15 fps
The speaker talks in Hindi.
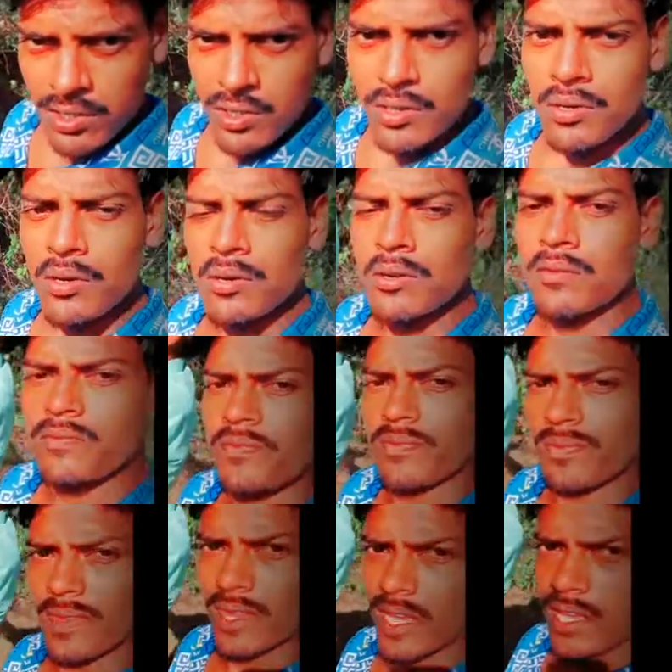तो
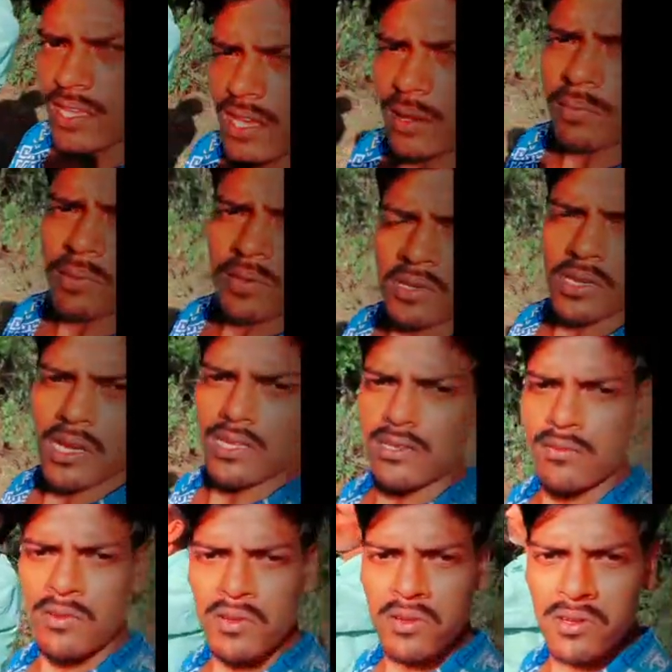देखिए आप लोग कि आज
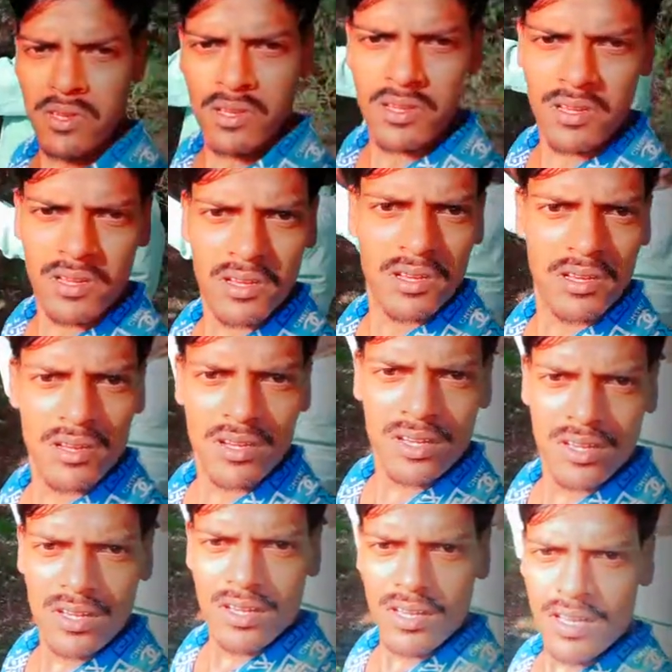हम लोग
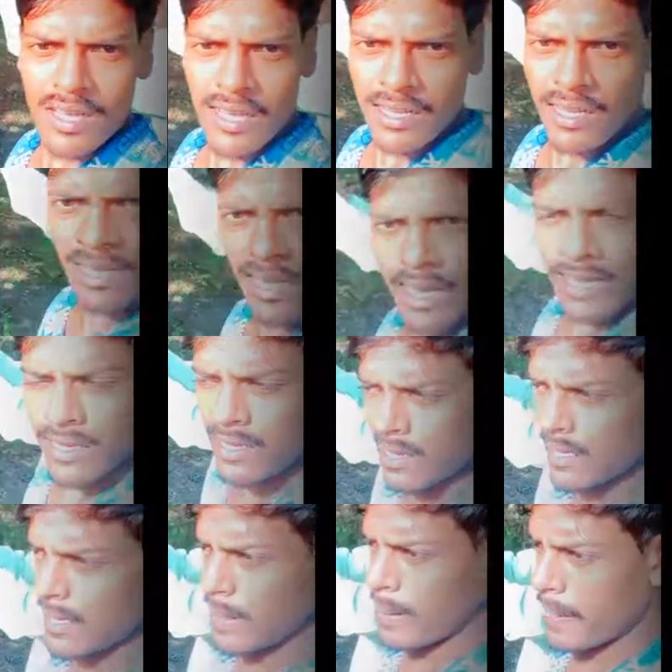खाने के लिए आए
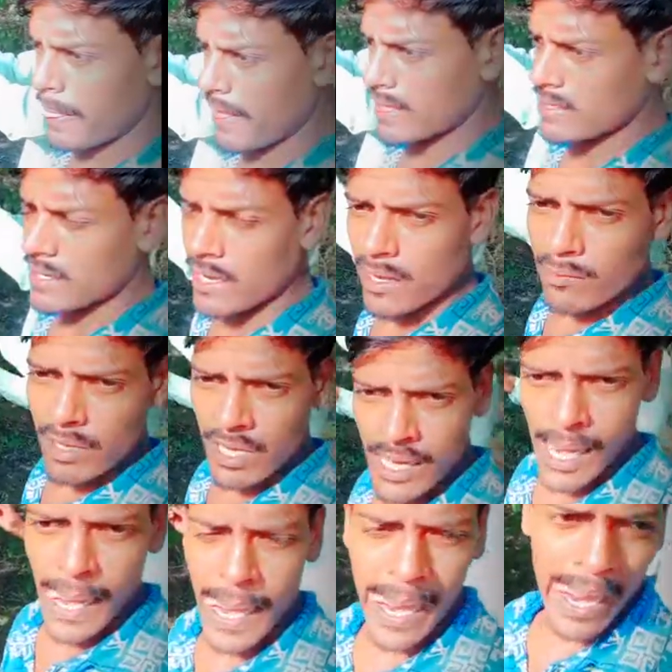हैं जंगल में
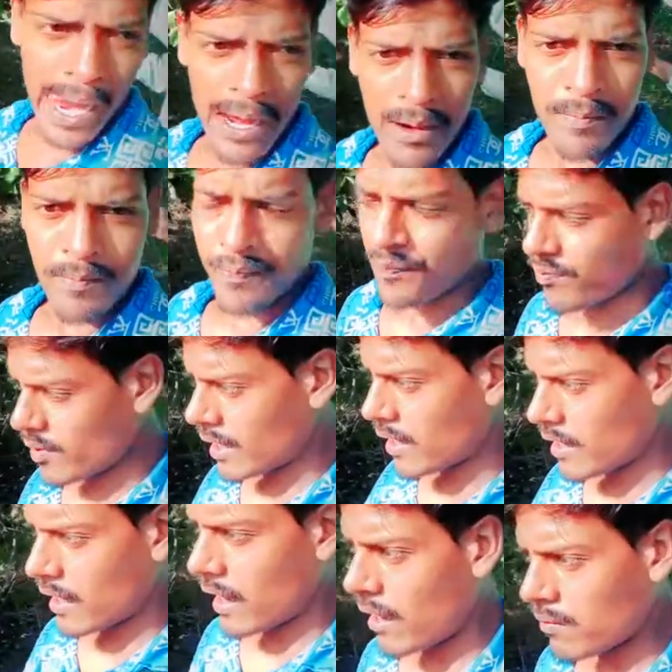
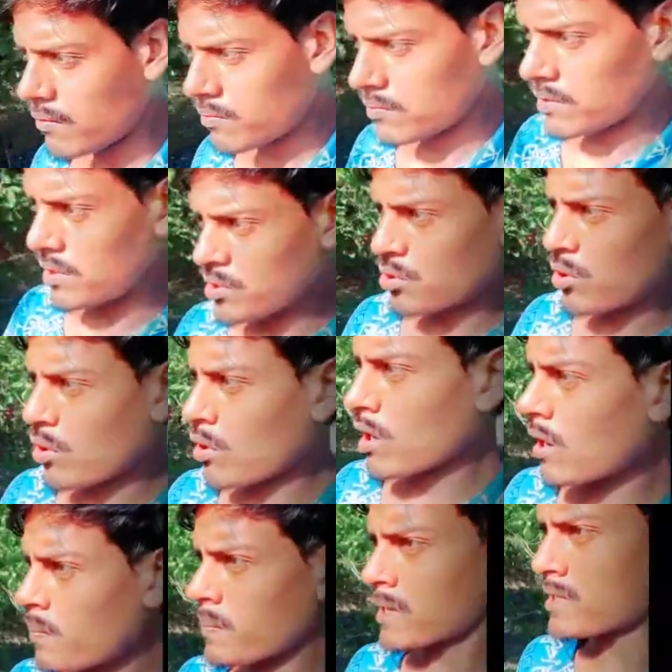आप इसको
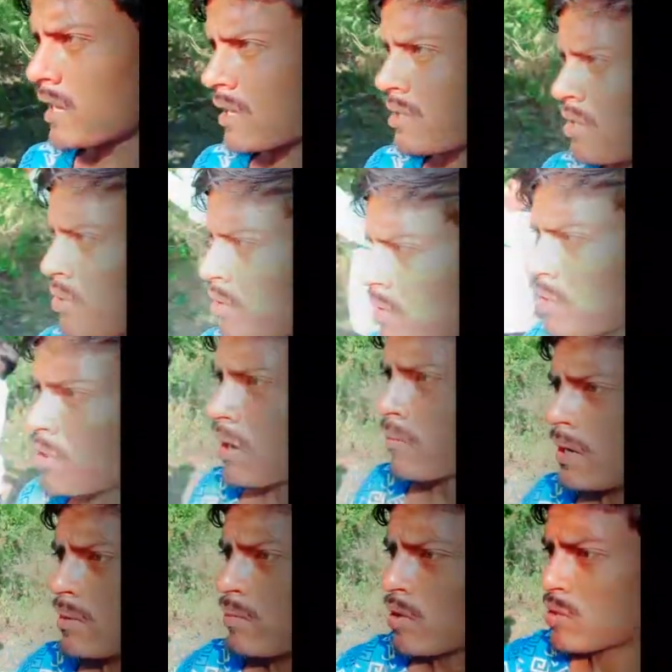अगर पहचानते होंगे तो
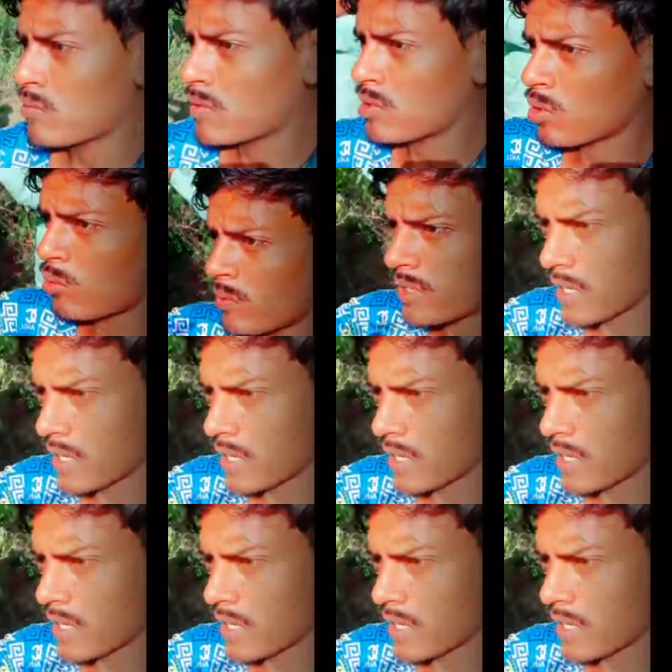कमेंट बॉक्स में ज़रूर